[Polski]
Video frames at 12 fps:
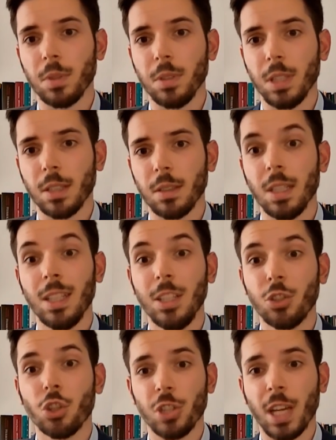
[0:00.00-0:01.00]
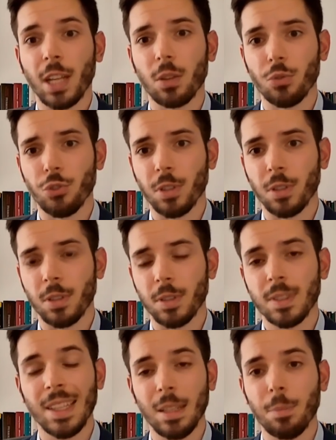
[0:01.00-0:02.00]
nie, nie liczyć na to, że te
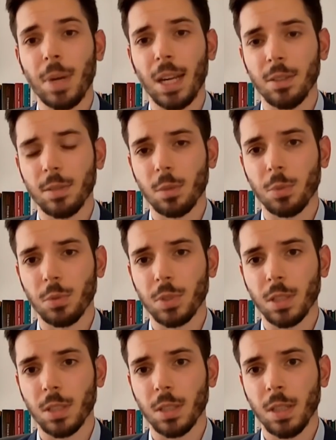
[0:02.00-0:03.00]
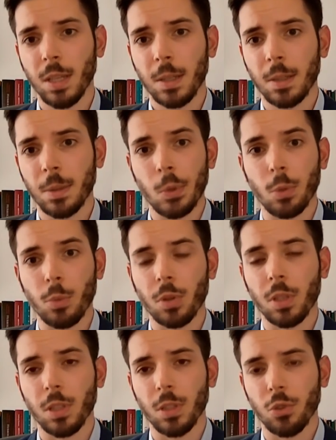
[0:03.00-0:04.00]
ceny paliw zrobią za nich
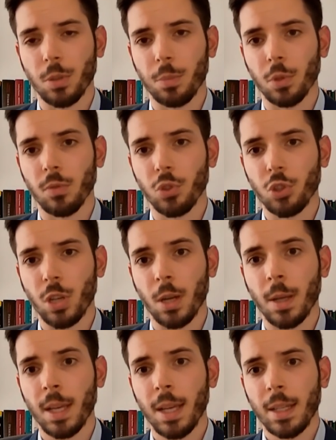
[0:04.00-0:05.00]
robotę i że podwyżka